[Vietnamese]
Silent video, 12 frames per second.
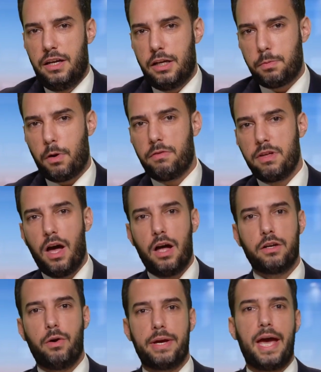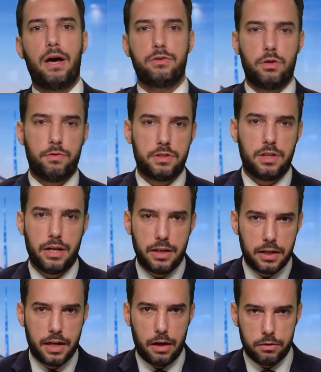Trong diễn biến tiếp theo của cuộc điều tra
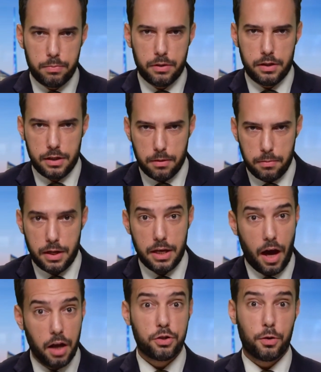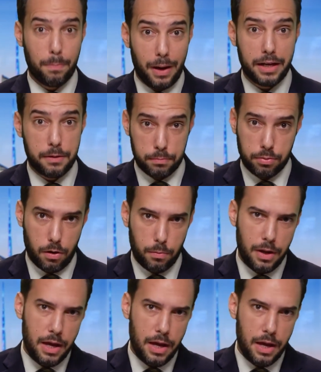Hunter Biden của Ủy ban Giám sát và Trách nhiệm Hạ